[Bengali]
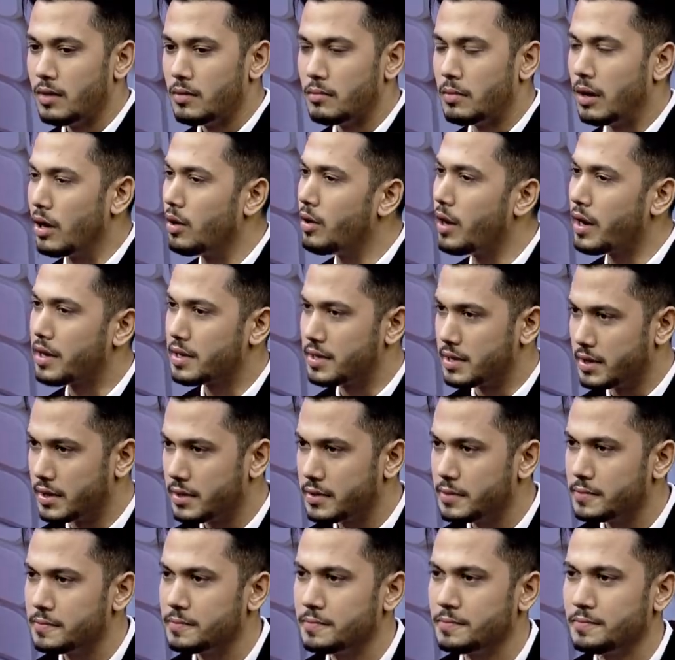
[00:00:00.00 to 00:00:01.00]
ভালো অ্যাক্টিং
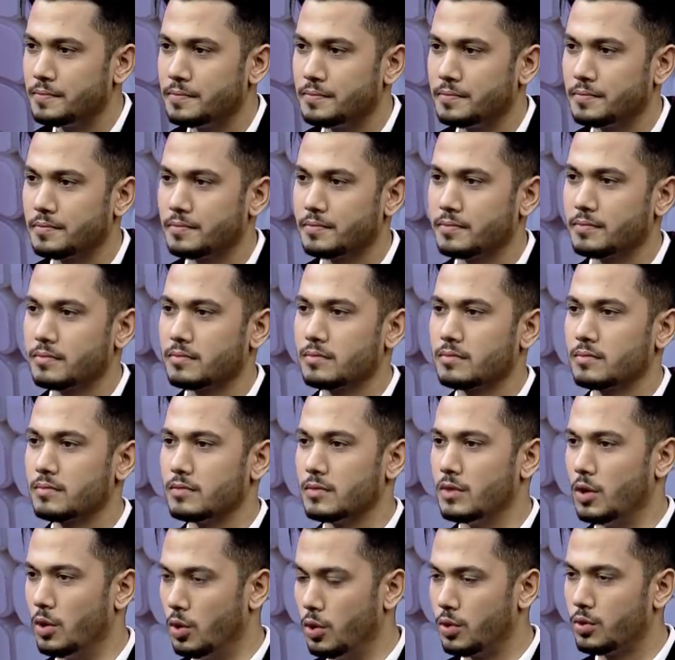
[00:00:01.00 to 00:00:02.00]

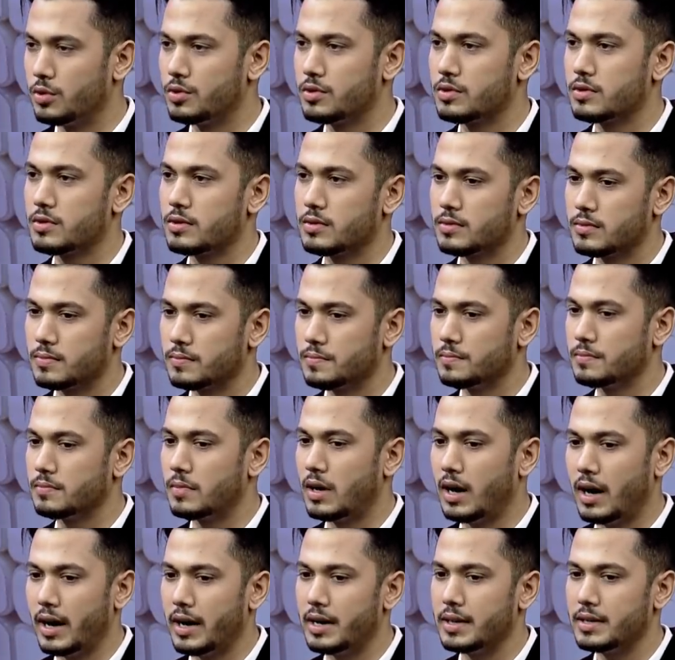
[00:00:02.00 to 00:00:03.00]
লুকস
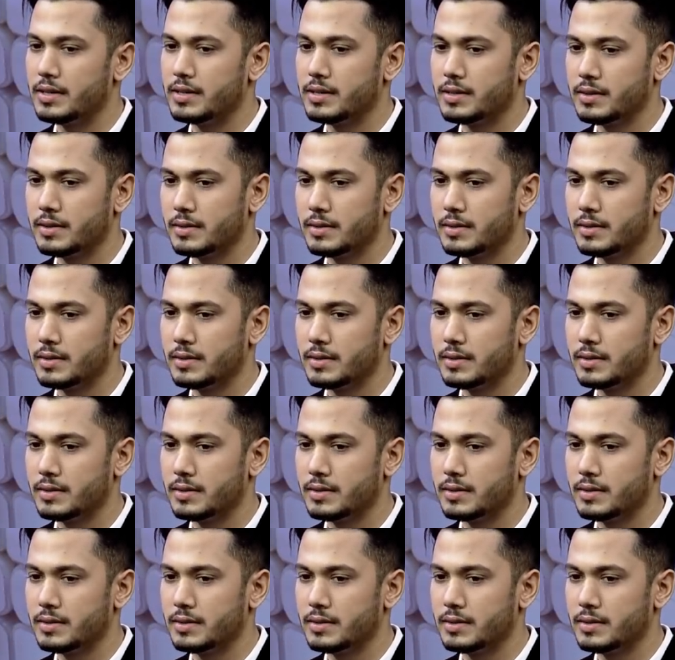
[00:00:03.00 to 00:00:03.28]
হাইট